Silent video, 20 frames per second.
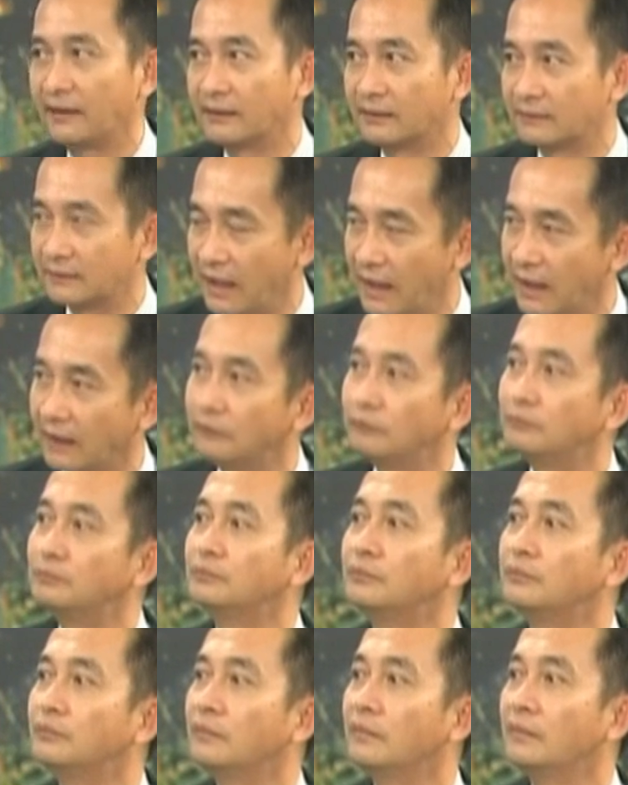าง ๆ พวกโอท็อปนี่
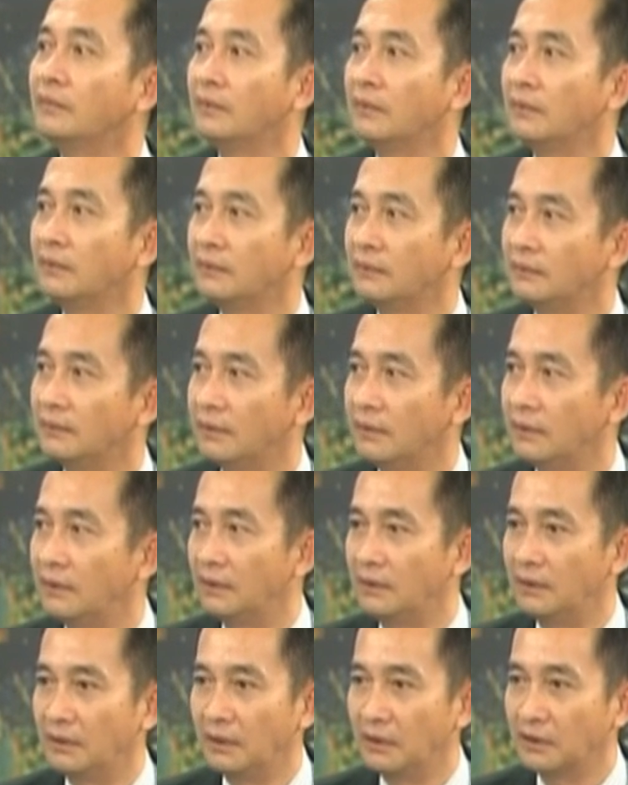เป็นลูกค้าของ
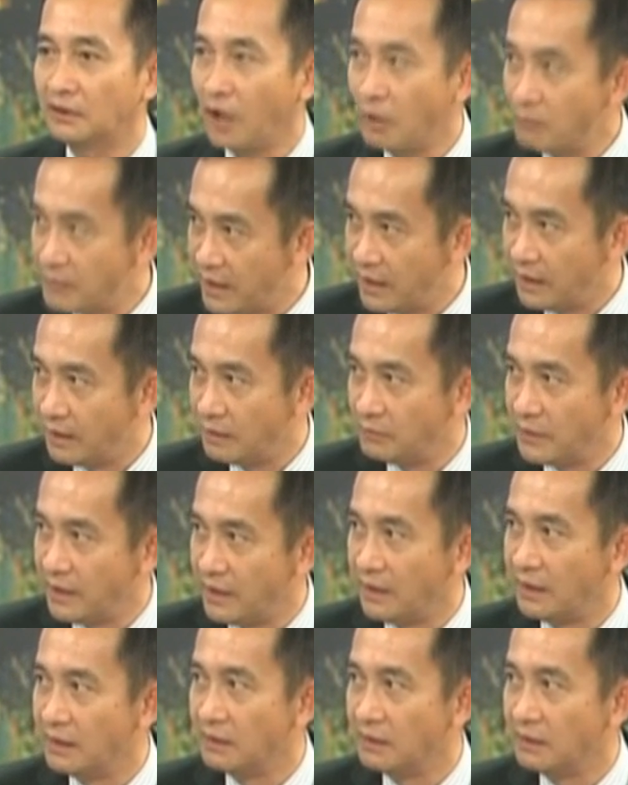คุณอภิชัยบ้างไหมคะมีม